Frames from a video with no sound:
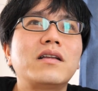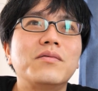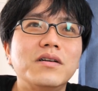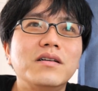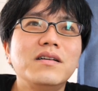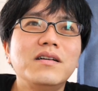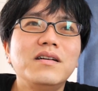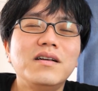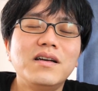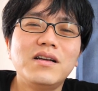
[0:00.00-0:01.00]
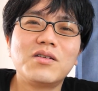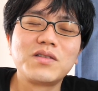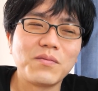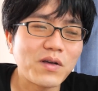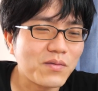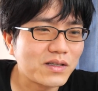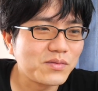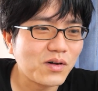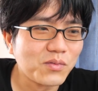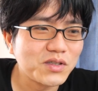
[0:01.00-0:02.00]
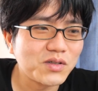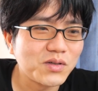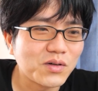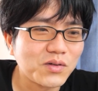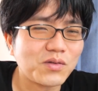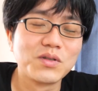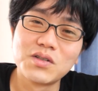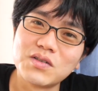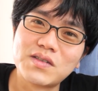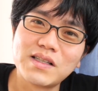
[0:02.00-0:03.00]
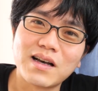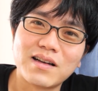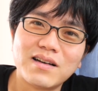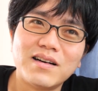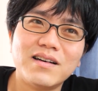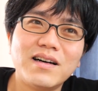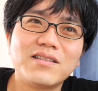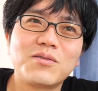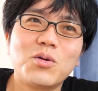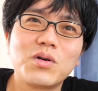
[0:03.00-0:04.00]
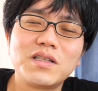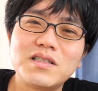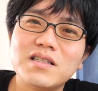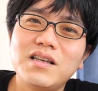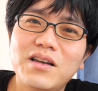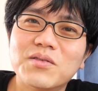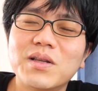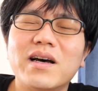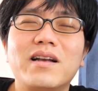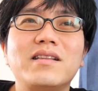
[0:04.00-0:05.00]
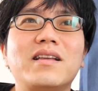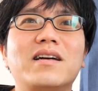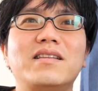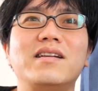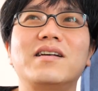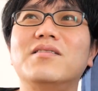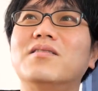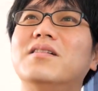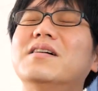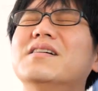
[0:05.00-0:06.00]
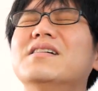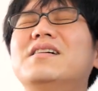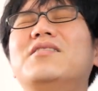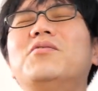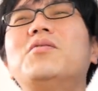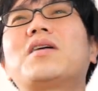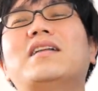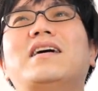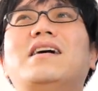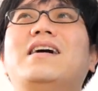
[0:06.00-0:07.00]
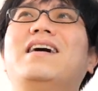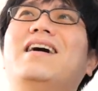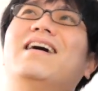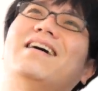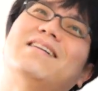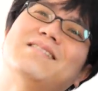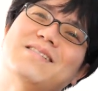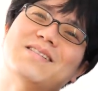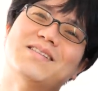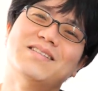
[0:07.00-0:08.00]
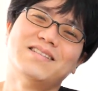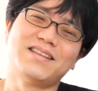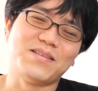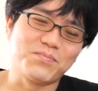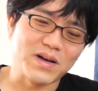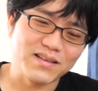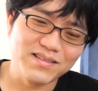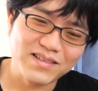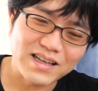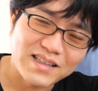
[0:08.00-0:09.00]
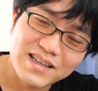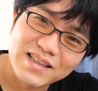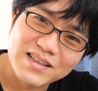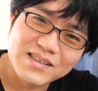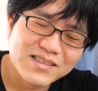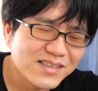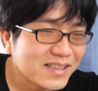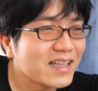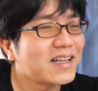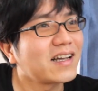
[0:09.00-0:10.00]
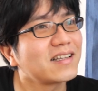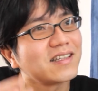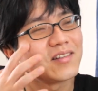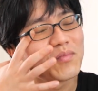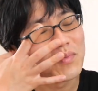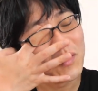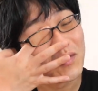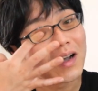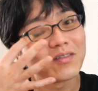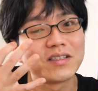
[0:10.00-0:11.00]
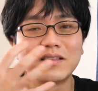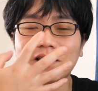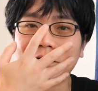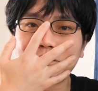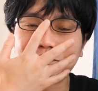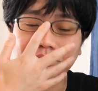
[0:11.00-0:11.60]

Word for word: 多分。6800円、まあ自分は面白い、こういうの面白いの好きだから、あの、好奇心量で払って買ってるけど、どうかなで一般家庭でつけたいかっていうと微妙かもしんない